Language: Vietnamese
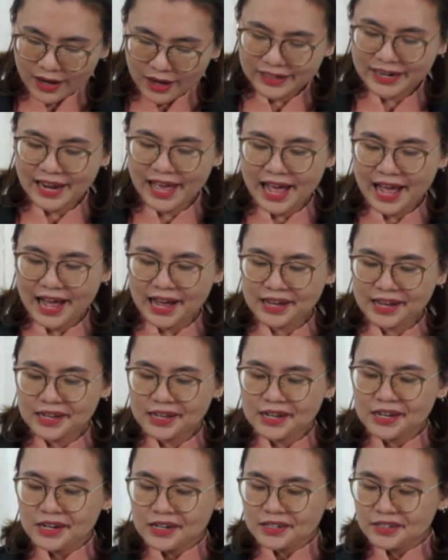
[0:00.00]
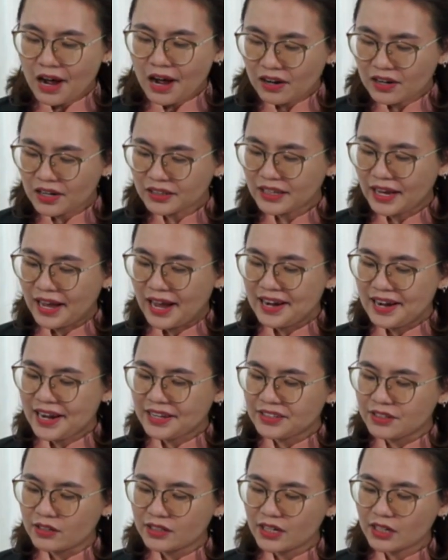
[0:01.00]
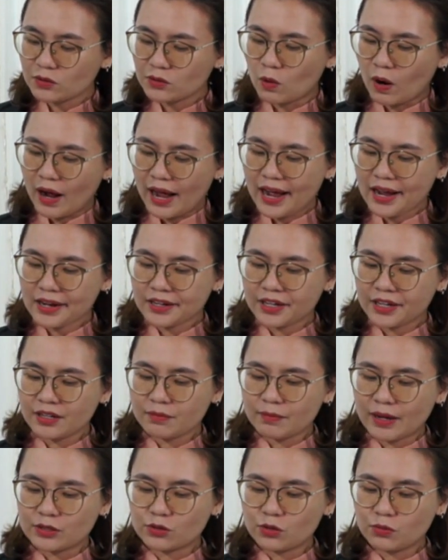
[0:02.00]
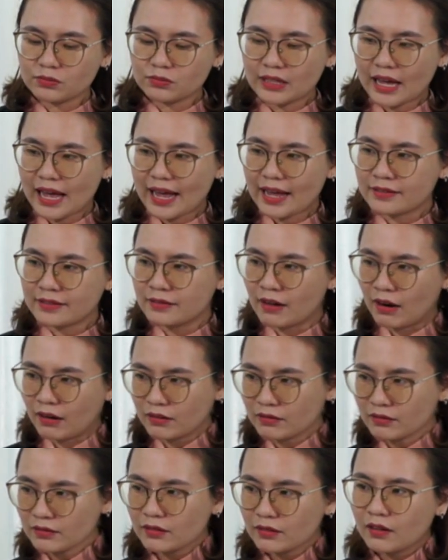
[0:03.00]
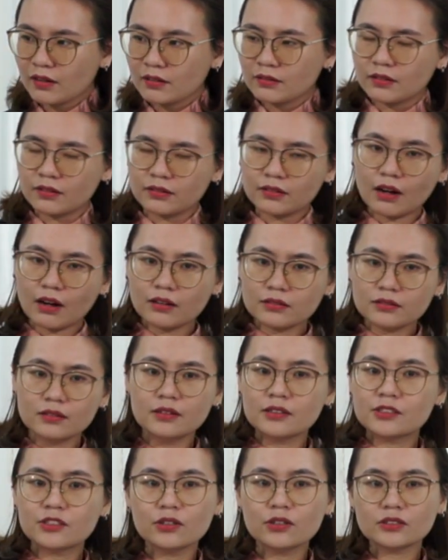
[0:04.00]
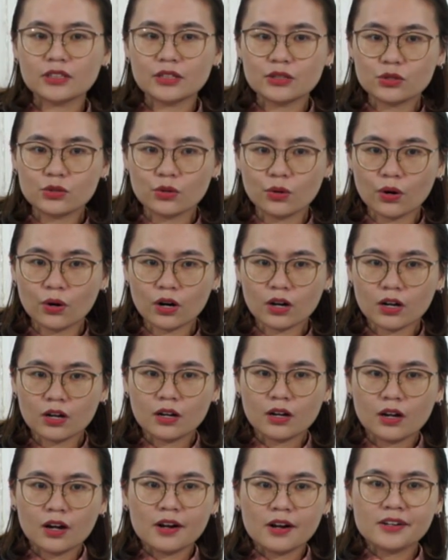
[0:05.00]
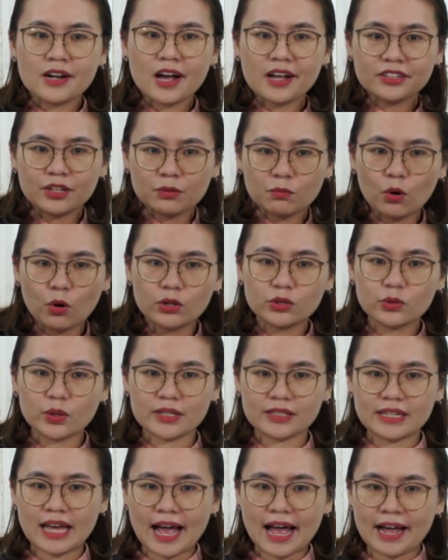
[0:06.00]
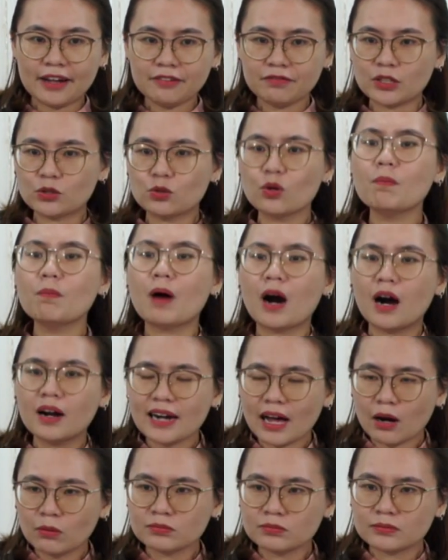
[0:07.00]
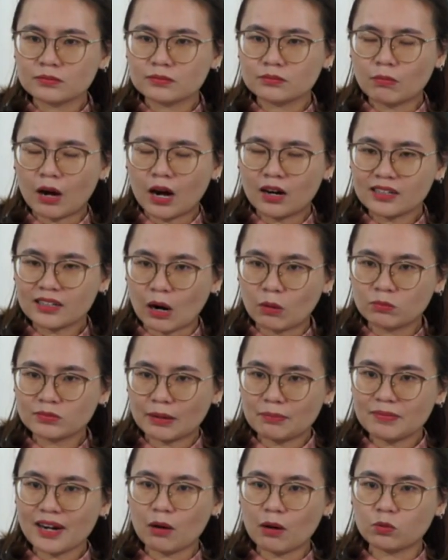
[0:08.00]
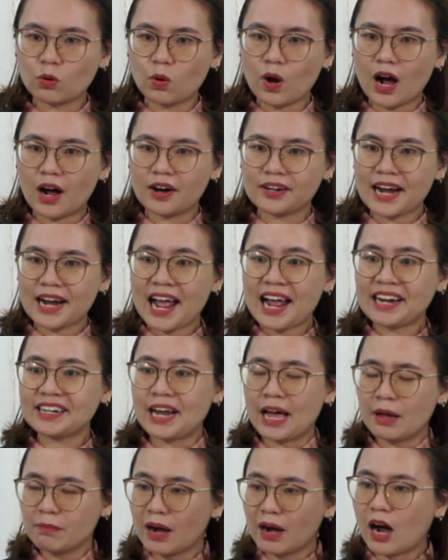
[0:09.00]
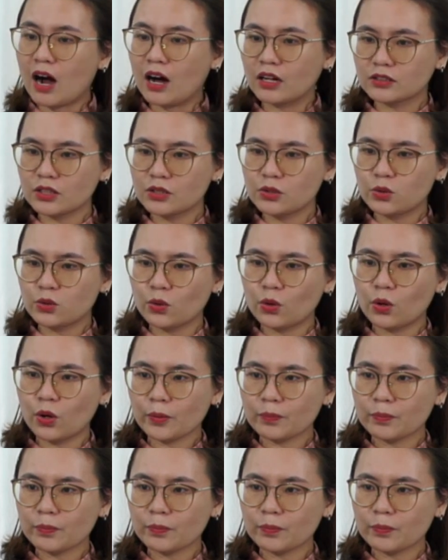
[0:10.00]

là đó có thể là những kết quả khi mà chúng ta dẫn những con người chưa tin chúa đến những buổi truyền giảng và Chúa mở lòng, mở rộng tấm lòng của họ ra để mà họ tin Chúa.